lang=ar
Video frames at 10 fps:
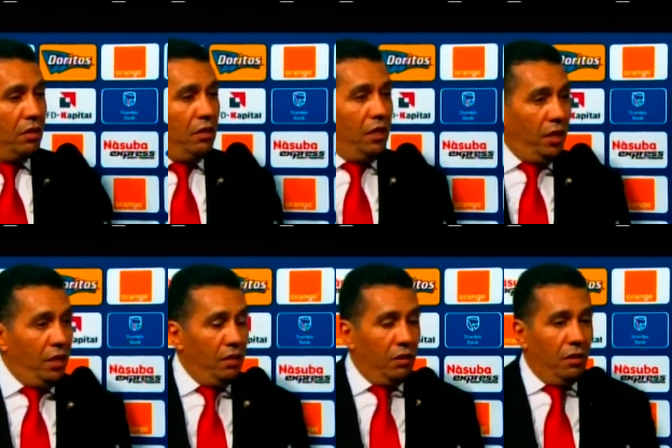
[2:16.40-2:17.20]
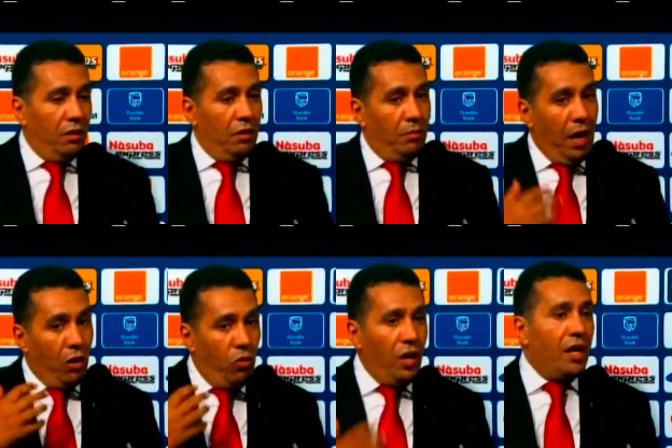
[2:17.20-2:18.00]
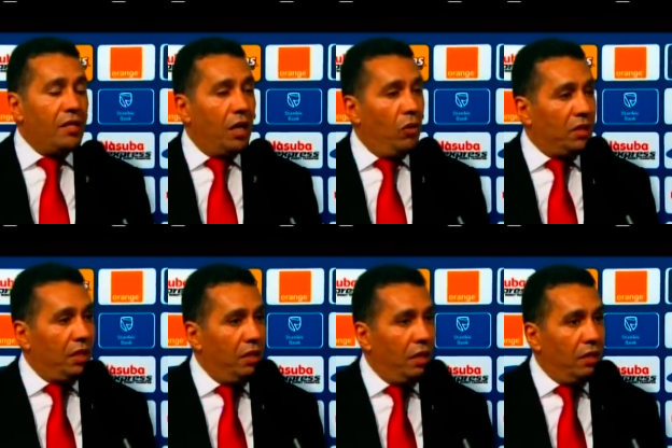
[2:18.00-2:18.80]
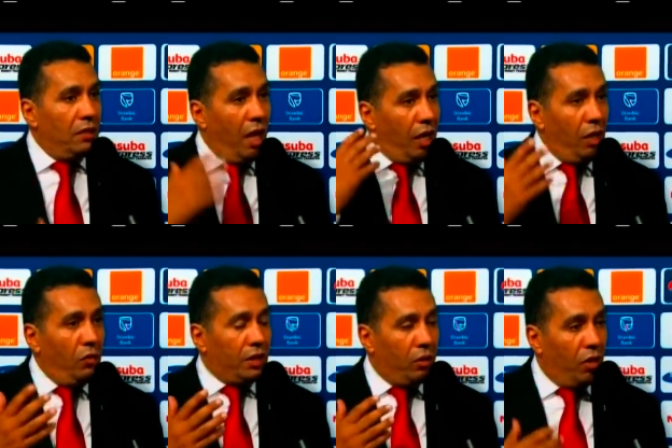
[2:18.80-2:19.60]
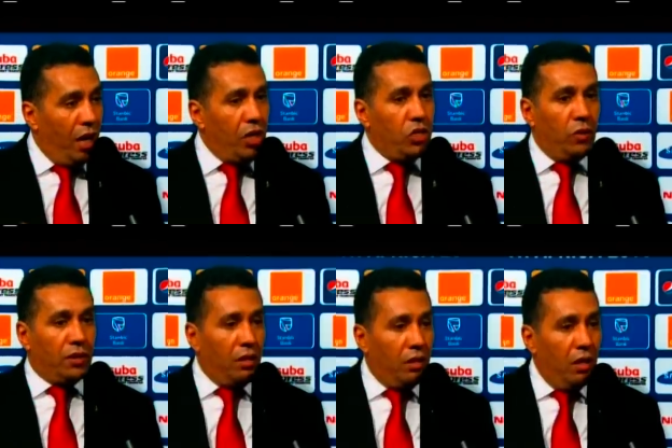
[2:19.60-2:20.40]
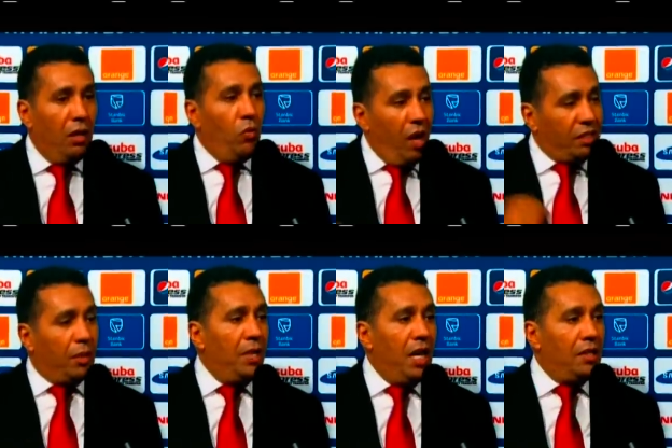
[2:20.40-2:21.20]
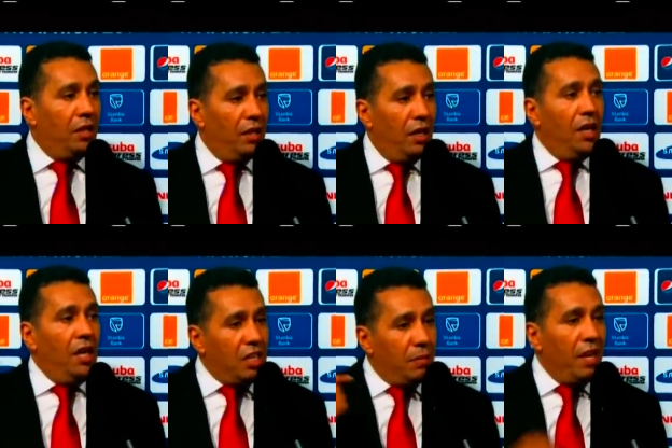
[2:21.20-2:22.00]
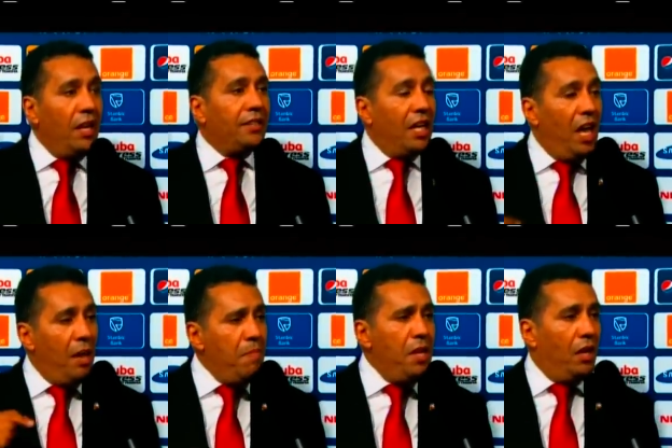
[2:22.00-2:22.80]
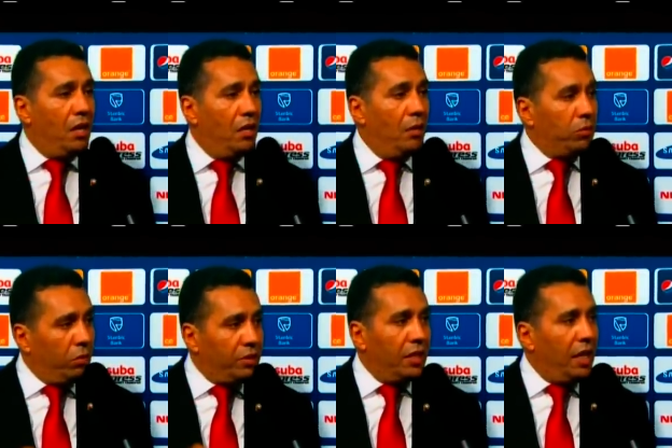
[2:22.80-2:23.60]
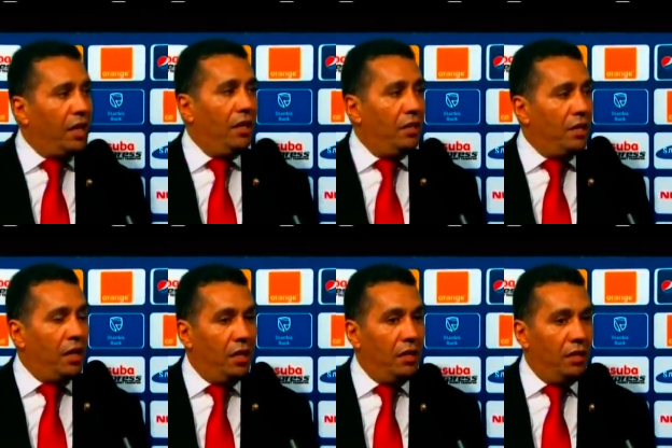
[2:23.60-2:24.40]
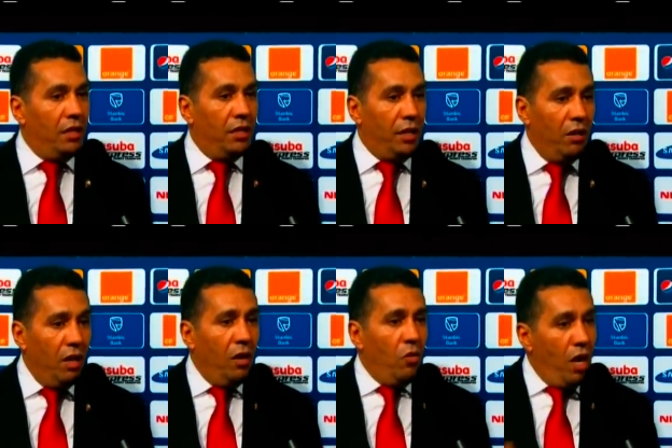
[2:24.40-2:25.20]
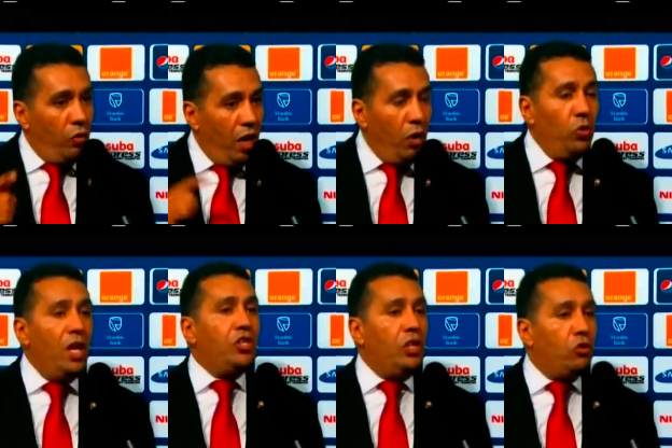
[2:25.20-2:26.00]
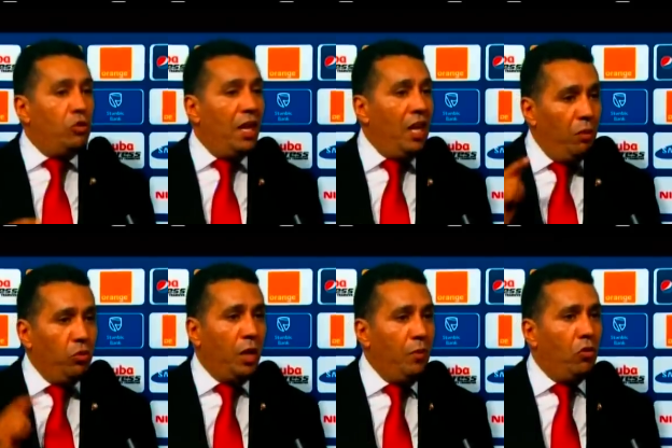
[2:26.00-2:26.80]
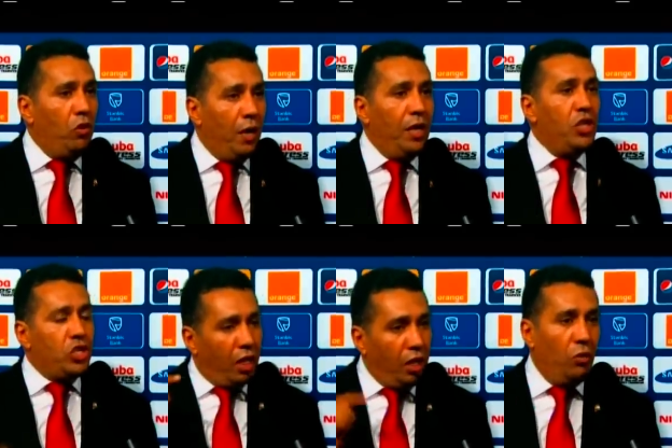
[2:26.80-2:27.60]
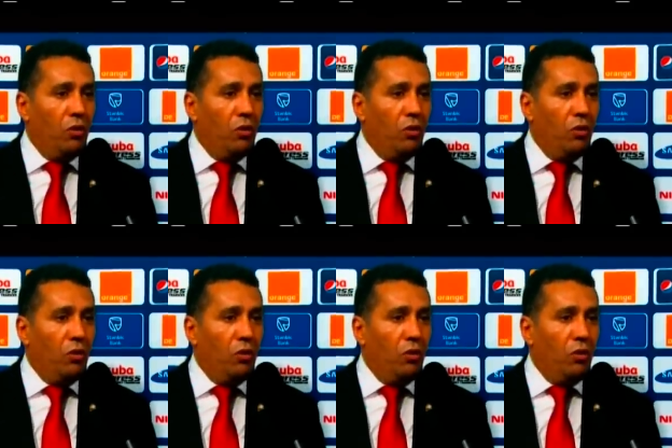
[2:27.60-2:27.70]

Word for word: يعني مع كل العناصر الوطنيه داخل الوطن وخارج الوطن واكثر من هذا لازم ان نعطي اهميه لبطولتنا داخل داخل هذا وهنا اناشد زملائي المدربين كلهم ان يشتغلوا